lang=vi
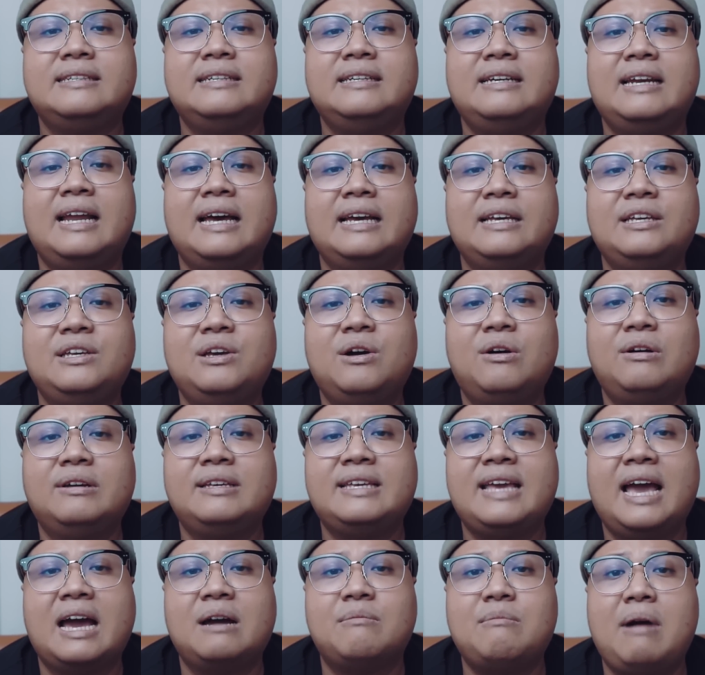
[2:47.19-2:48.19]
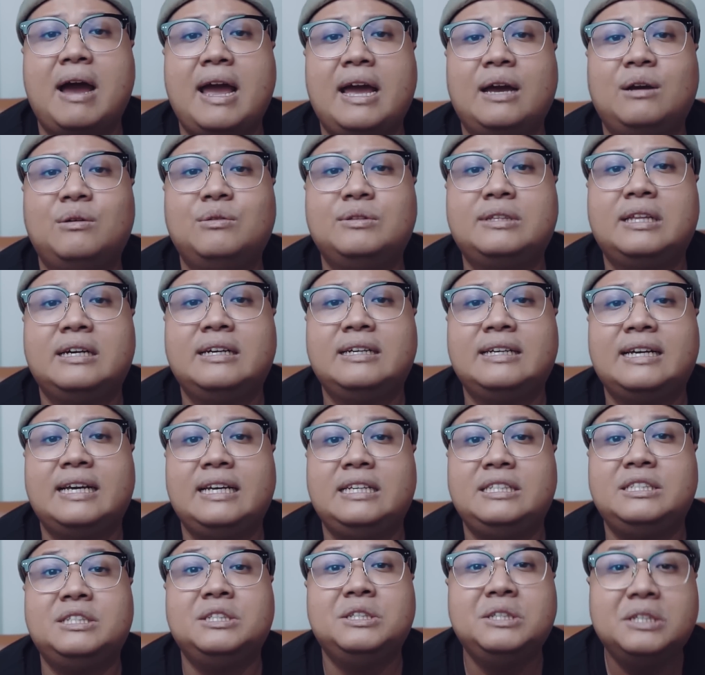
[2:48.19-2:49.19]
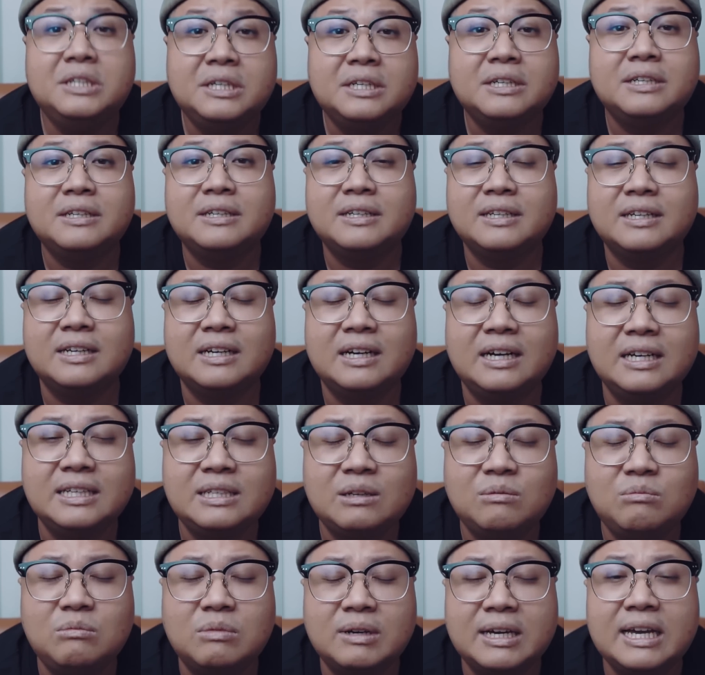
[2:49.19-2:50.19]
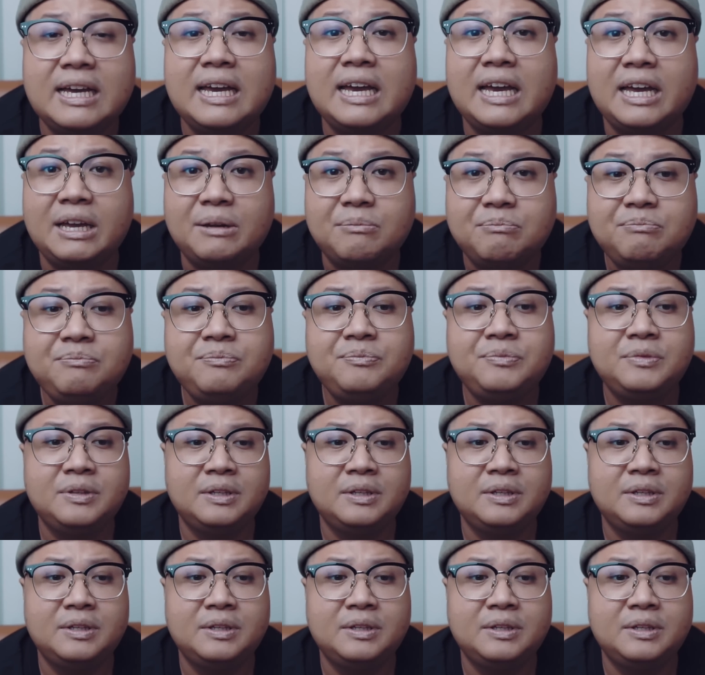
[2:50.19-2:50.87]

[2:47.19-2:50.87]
là do nhà bạn của tân ngày xưa ở trong một cái hẻm